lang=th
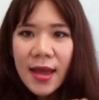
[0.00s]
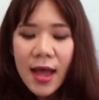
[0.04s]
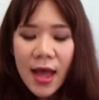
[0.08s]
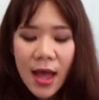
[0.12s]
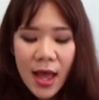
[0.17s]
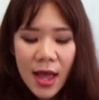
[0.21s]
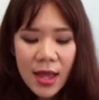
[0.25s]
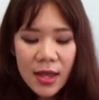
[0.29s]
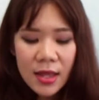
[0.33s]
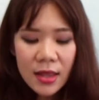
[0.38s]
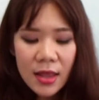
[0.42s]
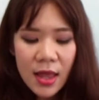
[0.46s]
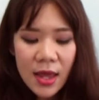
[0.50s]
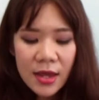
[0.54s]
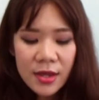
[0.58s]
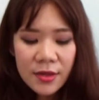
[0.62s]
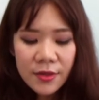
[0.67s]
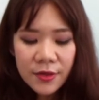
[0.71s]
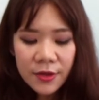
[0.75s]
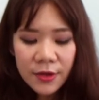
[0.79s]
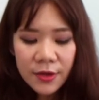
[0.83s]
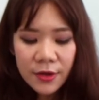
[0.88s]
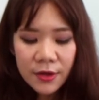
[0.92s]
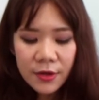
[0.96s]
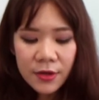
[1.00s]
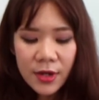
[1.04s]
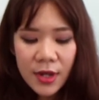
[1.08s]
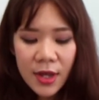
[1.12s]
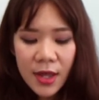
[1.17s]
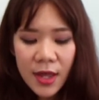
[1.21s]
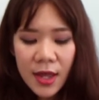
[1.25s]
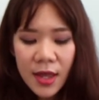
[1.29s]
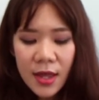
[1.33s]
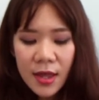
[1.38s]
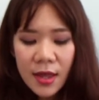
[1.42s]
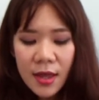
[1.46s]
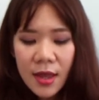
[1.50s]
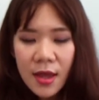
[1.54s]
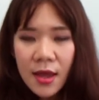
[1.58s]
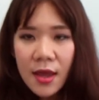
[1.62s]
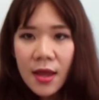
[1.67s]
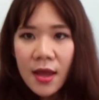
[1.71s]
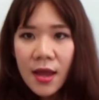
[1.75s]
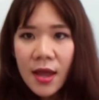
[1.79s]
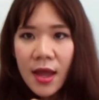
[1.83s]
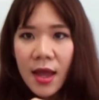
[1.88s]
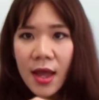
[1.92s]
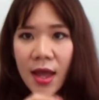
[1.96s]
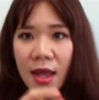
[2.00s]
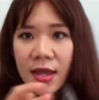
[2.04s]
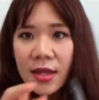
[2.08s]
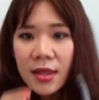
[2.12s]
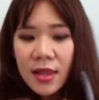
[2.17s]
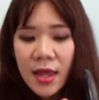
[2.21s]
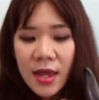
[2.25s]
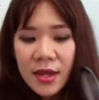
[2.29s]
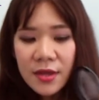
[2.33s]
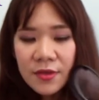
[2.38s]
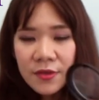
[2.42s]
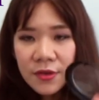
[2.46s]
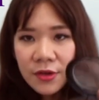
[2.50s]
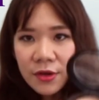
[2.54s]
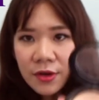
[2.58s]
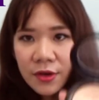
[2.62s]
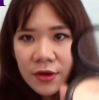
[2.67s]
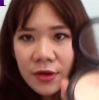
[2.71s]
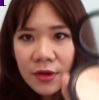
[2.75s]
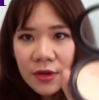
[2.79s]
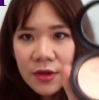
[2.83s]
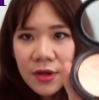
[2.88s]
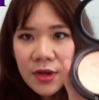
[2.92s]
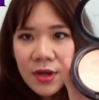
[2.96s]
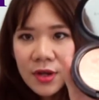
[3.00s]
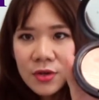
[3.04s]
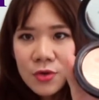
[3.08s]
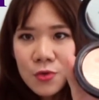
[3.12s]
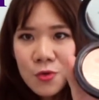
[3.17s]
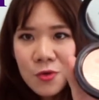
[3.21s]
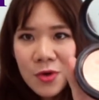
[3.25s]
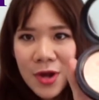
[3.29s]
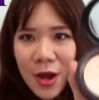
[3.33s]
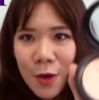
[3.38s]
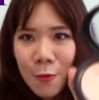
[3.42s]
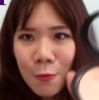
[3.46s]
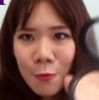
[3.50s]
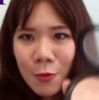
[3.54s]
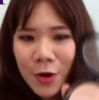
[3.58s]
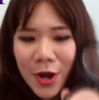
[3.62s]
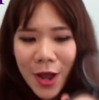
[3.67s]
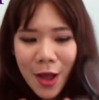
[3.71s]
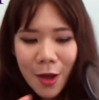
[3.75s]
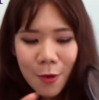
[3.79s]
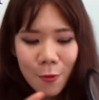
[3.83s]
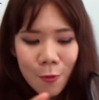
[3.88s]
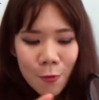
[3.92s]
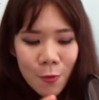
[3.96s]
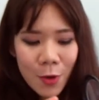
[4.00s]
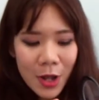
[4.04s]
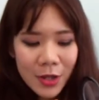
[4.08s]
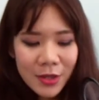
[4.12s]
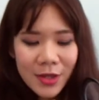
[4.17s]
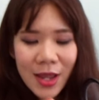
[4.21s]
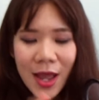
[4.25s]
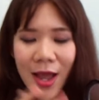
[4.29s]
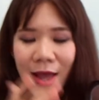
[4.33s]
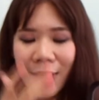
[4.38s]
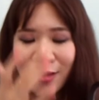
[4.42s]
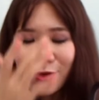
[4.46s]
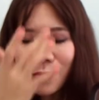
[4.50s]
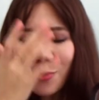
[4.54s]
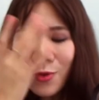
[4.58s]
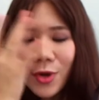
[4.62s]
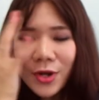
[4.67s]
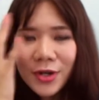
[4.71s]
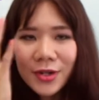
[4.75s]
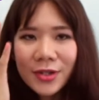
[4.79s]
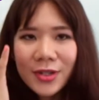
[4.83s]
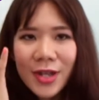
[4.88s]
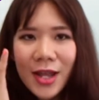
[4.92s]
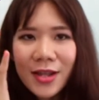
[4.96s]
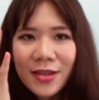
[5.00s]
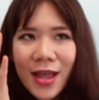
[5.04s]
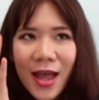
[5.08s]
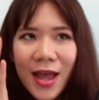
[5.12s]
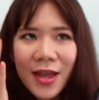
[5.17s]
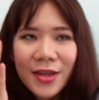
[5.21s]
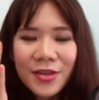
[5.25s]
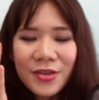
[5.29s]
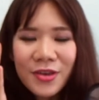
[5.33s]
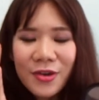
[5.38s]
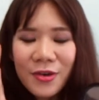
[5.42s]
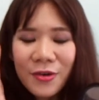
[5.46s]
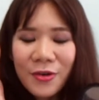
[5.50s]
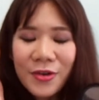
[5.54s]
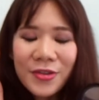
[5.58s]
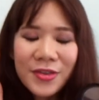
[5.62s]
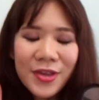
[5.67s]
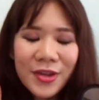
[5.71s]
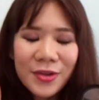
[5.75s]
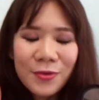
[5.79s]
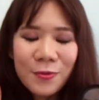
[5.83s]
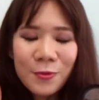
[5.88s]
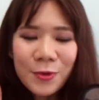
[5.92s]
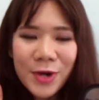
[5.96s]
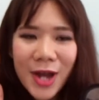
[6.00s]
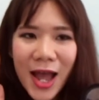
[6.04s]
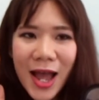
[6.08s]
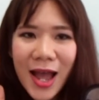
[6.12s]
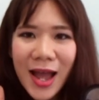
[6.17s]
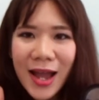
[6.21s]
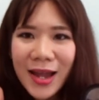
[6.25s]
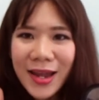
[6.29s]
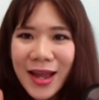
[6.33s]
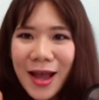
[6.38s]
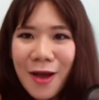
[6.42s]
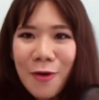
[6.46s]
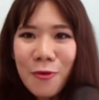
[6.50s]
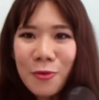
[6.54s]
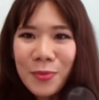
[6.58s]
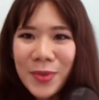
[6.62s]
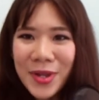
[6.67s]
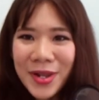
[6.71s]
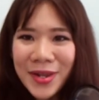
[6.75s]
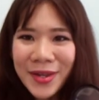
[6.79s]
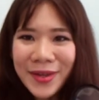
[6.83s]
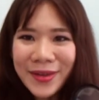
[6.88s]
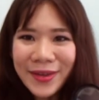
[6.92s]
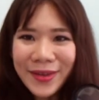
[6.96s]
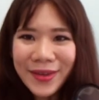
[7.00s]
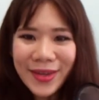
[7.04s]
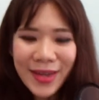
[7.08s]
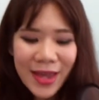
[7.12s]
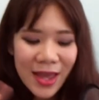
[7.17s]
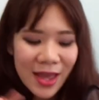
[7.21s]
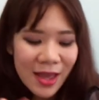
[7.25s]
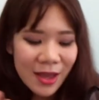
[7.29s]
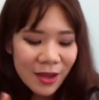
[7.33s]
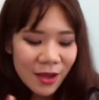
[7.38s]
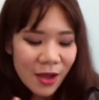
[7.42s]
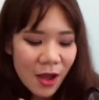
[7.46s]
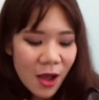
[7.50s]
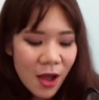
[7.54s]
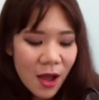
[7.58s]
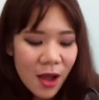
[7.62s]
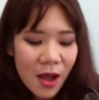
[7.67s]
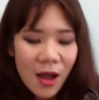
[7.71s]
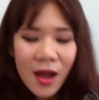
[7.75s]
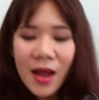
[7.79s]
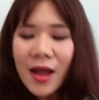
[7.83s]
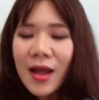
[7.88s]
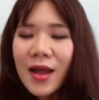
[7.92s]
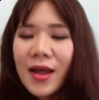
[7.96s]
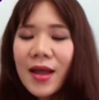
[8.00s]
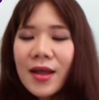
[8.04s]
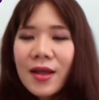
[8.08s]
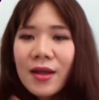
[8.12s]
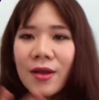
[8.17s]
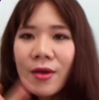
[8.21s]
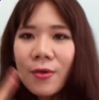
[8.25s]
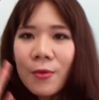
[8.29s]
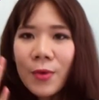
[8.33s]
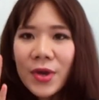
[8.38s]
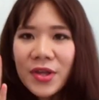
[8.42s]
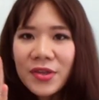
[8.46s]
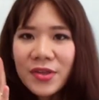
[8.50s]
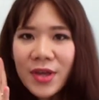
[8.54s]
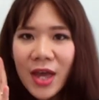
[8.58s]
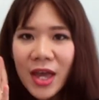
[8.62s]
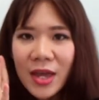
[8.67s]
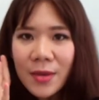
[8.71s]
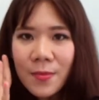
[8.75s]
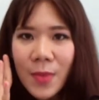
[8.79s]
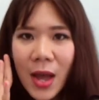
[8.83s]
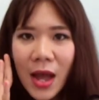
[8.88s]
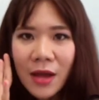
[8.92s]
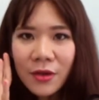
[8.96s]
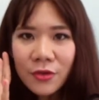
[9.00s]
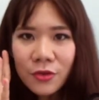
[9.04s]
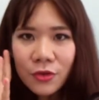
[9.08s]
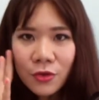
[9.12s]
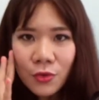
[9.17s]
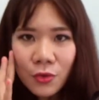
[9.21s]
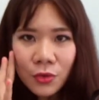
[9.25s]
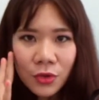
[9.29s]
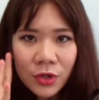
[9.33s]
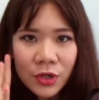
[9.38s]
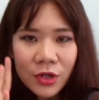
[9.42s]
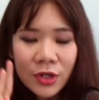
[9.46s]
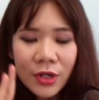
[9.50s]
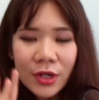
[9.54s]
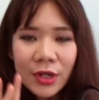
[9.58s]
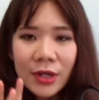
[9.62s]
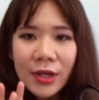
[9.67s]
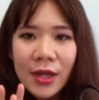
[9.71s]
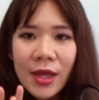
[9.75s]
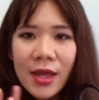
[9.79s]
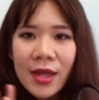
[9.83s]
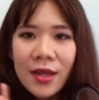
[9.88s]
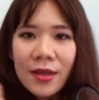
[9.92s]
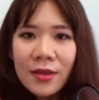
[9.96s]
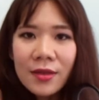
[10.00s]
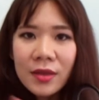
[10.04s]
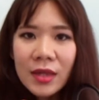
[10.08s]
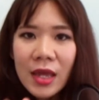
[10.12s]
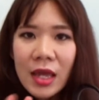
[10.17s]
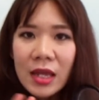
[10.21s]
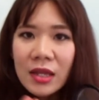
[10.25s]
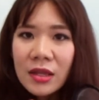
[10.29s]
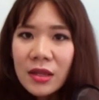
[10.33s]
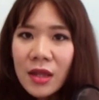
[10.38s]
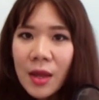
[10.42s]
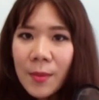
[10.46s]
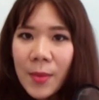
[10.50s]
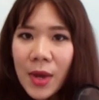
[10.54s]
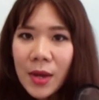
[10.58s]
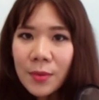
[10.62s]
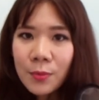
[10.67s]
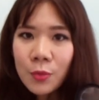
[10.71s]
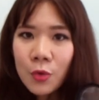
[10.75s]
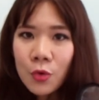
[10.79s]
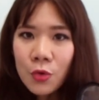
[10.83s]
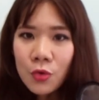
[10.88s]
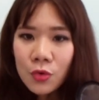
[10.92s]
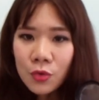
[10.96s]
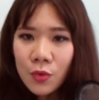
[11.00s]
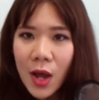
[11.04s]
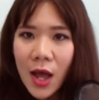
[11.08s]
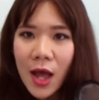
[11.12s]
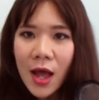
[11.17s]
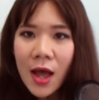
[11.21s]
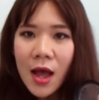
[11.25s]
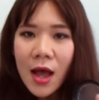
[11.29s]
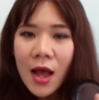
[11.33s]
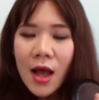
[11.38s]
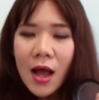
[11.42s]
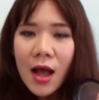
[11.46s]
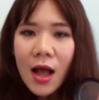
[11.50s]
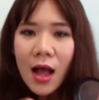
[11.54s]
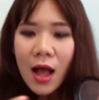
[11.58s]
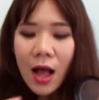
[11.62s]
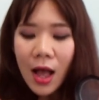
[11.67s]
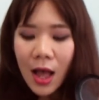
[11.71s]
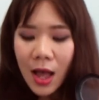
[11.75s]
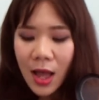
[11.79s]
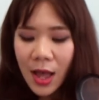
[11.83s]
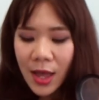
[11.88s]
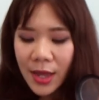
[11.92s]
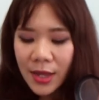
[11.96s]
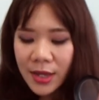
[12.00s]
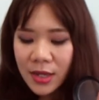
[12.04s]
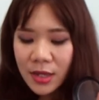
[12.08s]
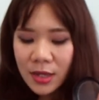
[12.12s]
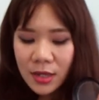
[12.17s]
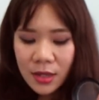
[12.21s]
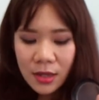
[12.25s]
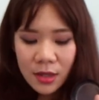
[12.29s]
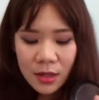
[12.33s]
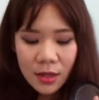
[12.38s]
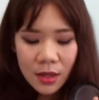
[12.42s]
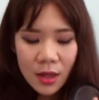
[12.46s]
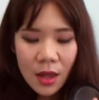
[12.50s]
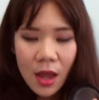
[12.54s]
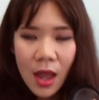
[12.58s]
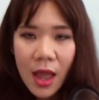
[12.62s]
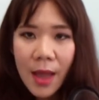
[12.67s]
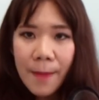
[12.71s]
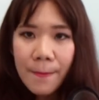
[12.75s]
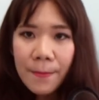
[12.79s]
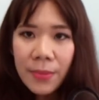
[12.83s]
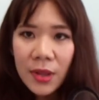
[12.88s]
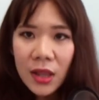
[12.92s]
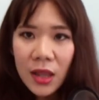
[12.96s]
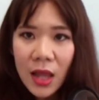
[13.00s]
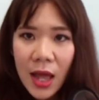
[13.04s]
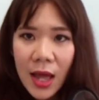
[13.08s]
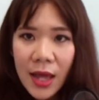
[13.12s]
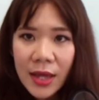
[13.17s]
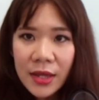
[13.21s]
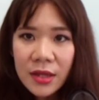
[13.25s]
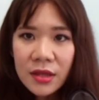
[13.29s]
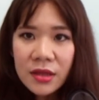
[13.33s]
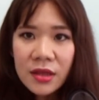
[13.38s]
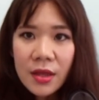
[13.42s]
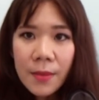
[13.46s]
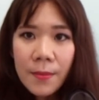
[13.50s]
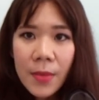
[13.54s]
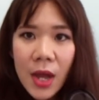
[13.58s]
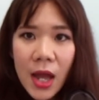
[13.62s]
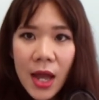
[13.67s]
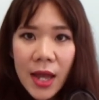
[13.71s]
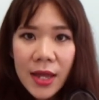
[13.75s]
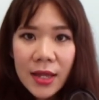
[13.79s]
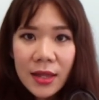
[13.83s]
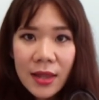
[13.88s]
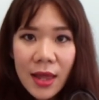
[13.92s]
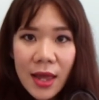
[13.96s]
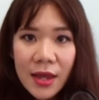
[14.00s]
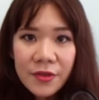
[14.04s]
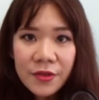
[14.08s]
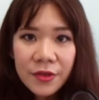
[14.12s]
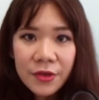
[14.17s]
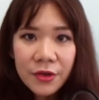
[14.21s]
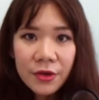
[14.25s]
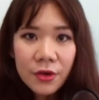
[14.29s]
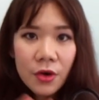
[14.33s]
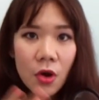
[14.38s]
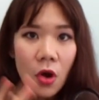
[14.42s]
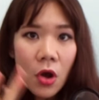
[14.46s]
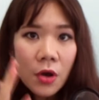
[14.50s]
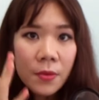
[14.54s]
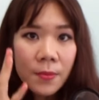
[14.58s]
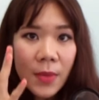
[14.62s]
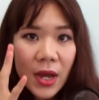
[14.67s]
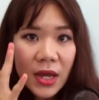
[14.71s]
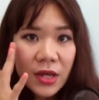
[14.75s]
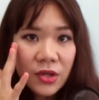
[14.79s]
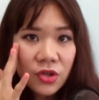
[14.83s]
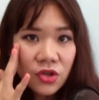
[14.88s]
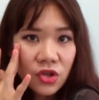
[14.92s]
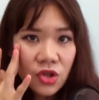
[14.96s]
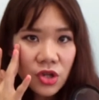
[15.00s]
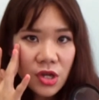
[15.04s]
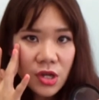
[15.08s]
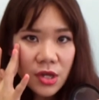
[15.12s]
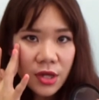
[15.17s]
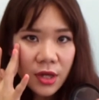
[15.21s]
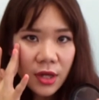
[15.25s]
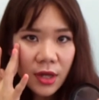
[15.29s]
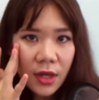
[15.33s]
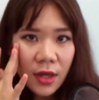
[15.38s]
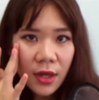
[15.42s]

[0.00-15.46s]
highlighter นะคะ highlighterดูเงาเงาทาท่วนถ้าทาเยอะก็จะดูหน้าเงาไปเลยก็ไว้ใช้บางจุดเช่นสามารถพูดว่า I apply some highlighter on my cheek